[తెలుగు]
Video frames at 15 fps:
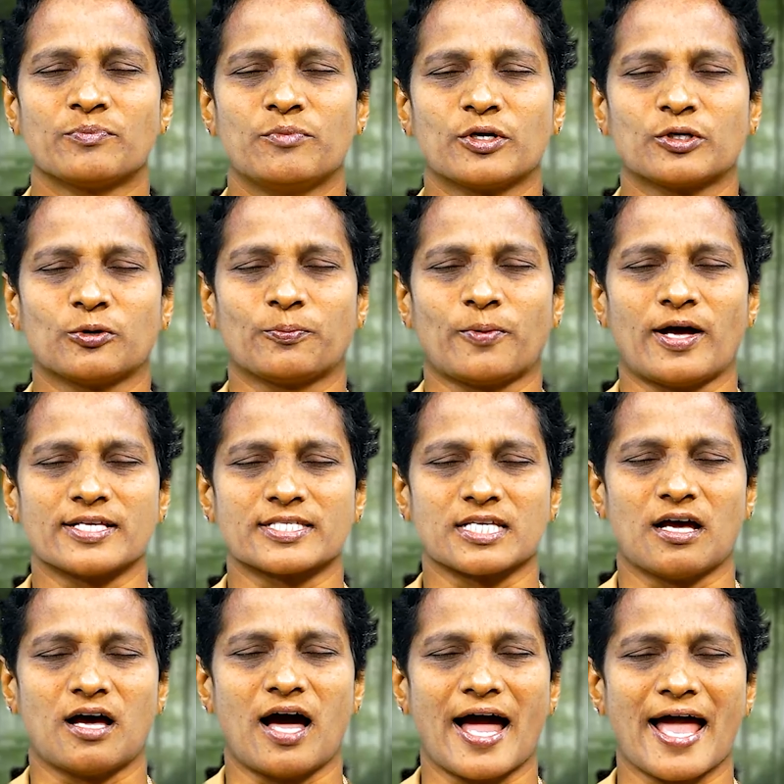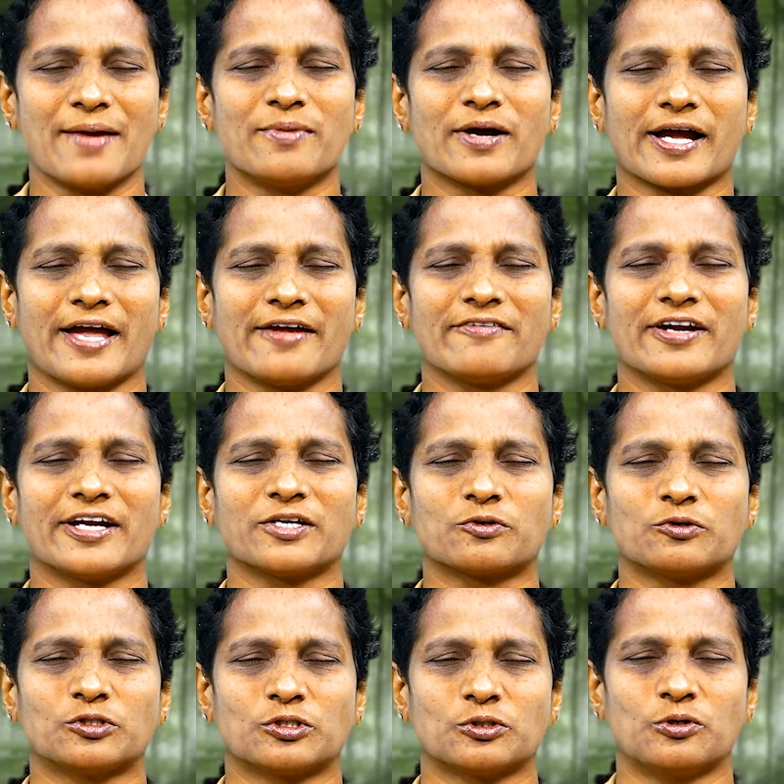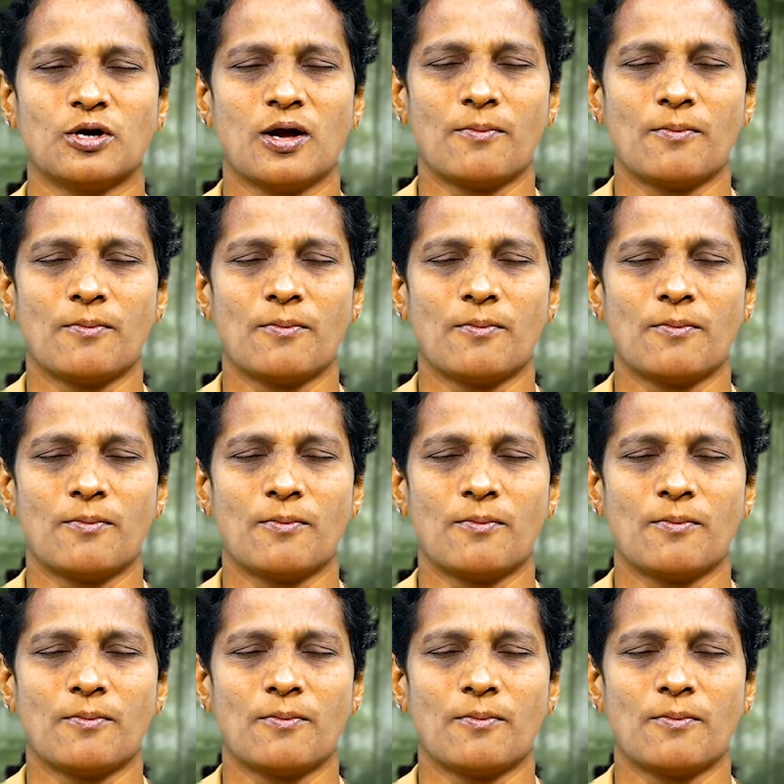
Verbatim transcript: మీ కృపా సహాయమకై వేడుకుంటూ